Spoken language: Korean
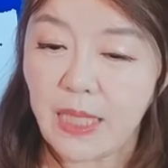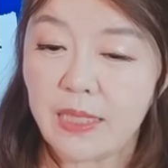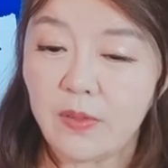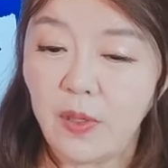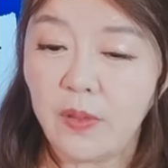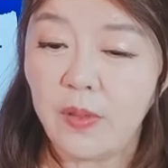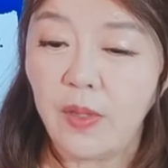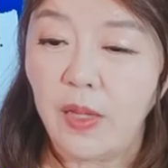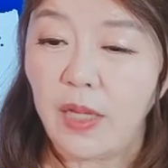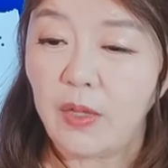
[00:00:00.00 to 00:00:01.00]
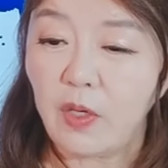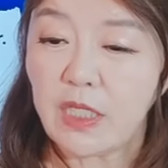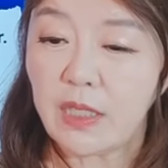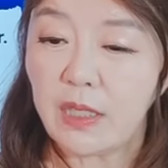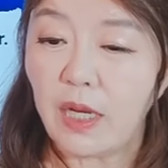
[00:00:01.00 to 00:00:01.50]
그리고요. 이
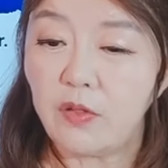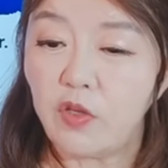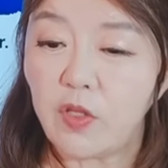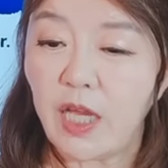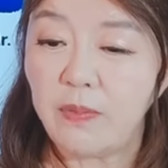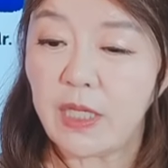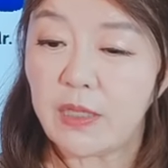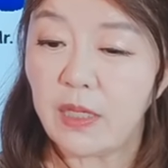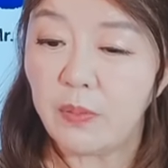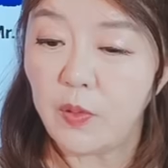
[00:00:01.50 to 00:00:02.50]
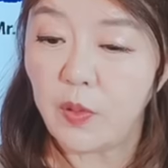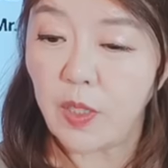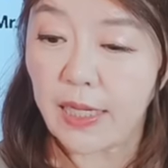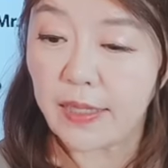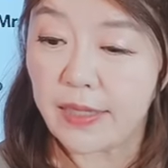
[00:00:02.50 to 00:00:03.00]
워싱 아, 뉴욕타임즈에서
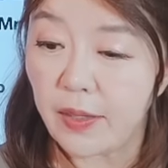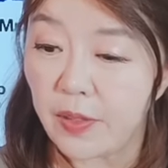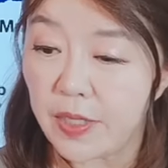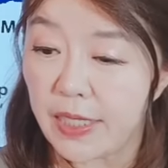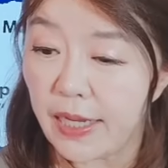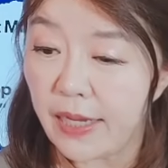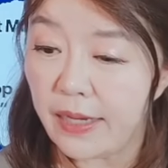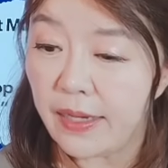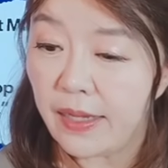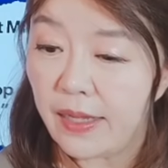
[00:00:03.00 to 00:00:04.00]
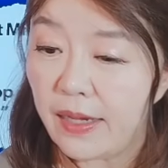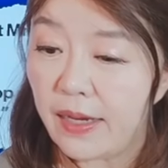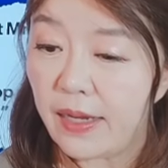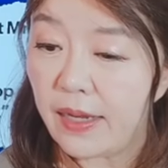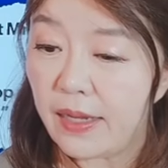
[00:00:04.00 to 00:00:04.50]
보도를 한 건데요. 이게
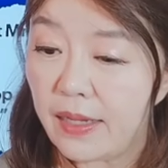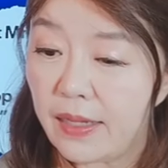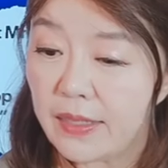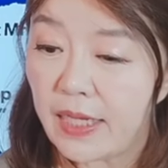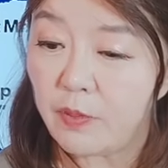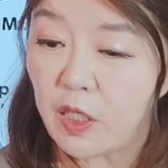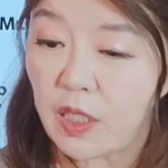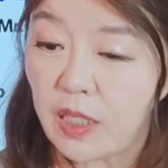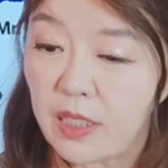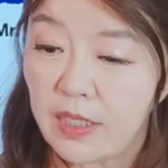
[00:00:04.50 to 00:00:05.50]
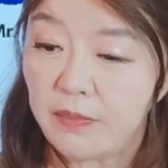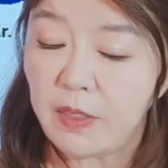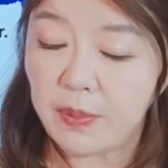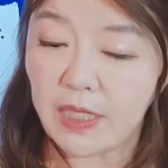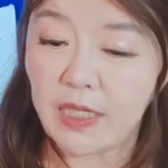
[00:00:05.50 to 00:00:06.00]
어, 3월
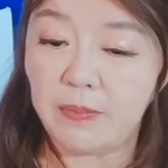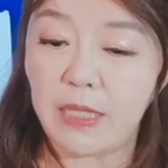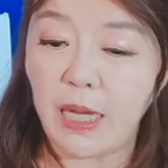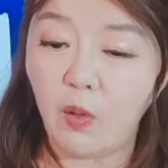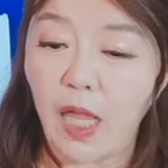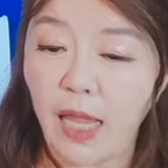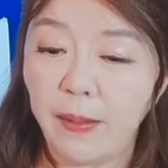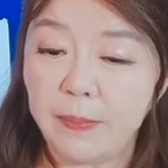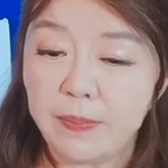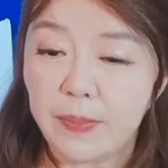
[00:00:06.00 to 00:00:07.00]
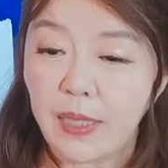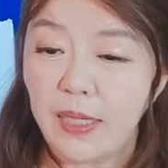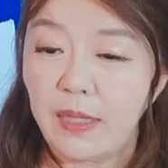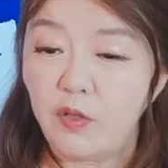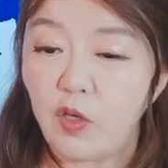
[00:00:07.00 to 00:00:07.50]
31일입니다. 올해
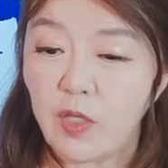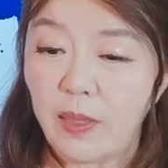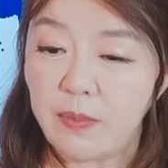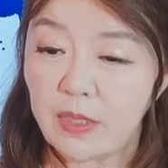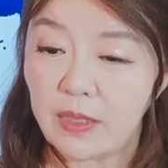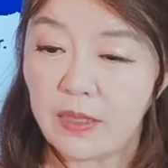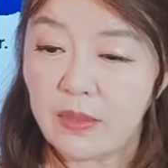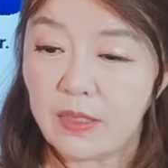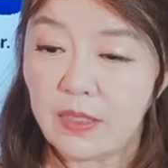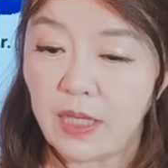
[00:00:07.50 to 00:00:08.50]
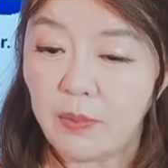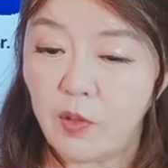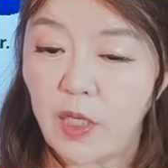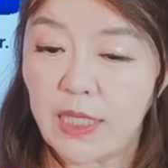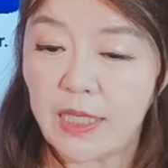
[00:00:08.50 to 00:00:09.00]
뉴욕타임스가
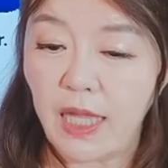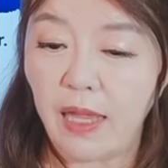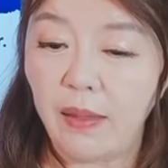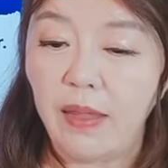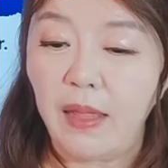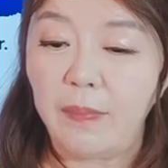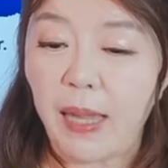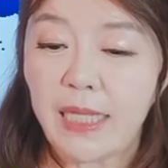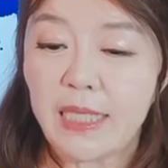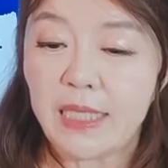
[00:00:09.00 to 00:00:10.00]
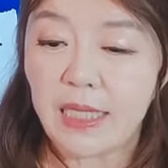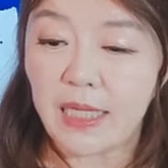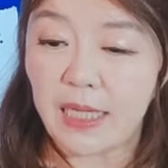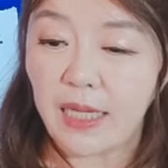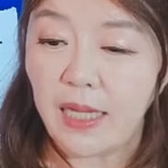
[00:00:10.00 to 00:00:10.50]
보도를 했는데
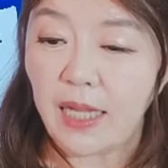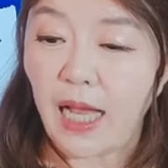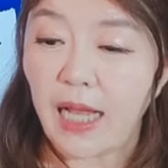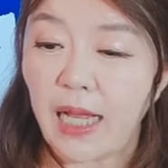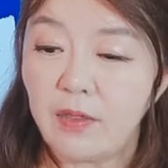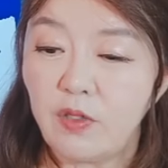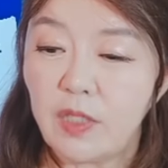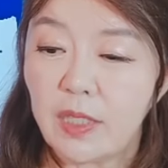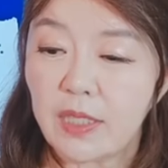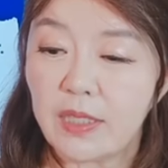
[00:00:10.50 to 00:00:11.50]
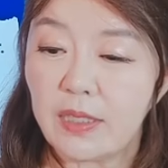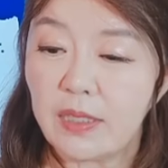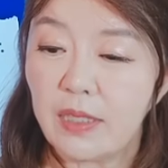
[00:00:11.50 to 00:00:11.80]
바이든이 가까운 그